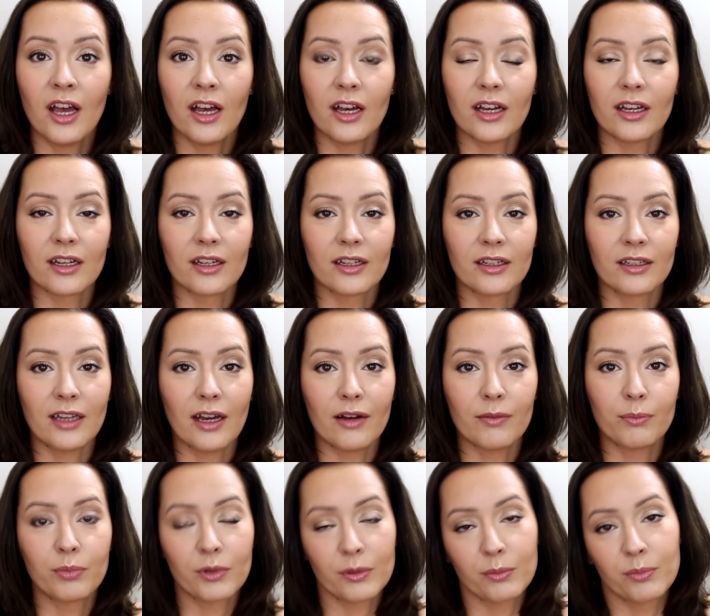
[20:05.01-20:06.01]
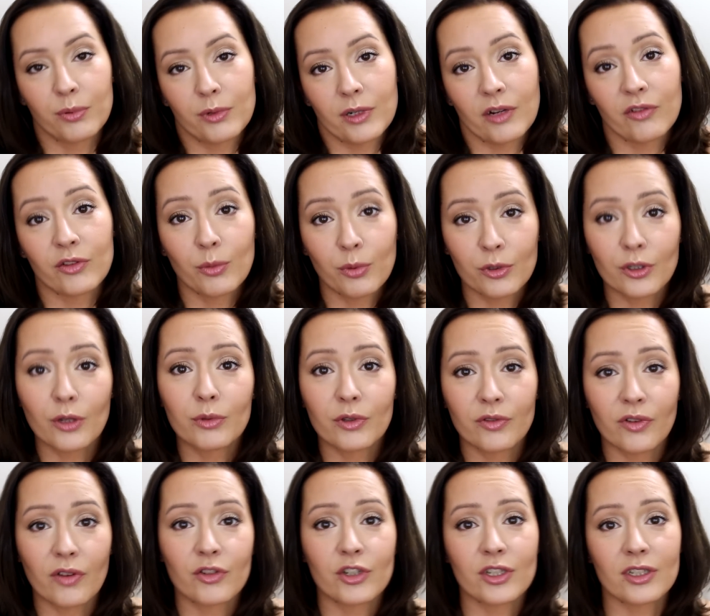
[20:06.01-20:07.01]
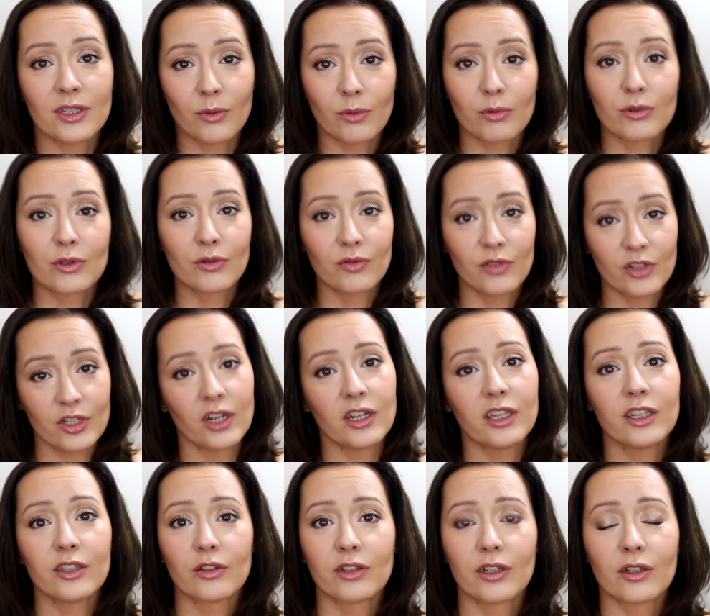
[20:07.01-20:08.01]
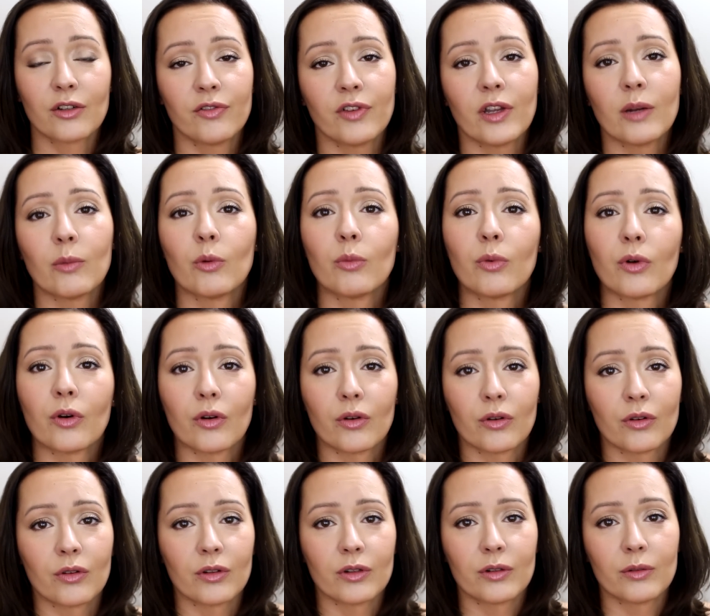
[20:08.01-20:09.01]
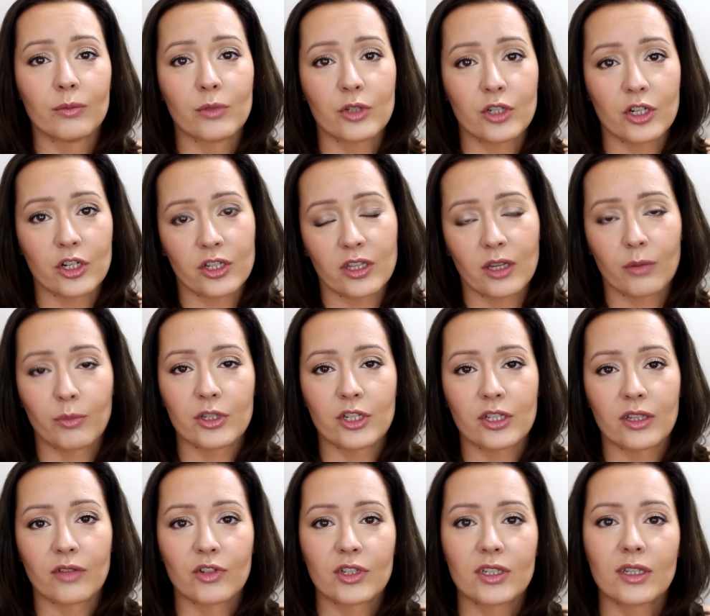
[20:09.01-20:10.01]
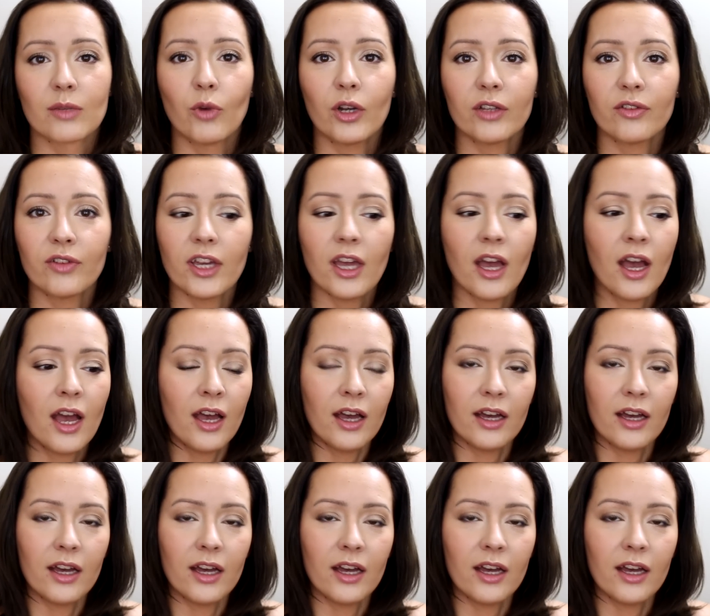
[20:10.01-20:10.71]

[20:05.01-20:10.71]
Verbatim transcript: E, ja prawdopodobnie Wam wszystkim po prostu wyślę link do tego filmu, bo e, myślę, że tak będzie nam wszystkim łatwiej.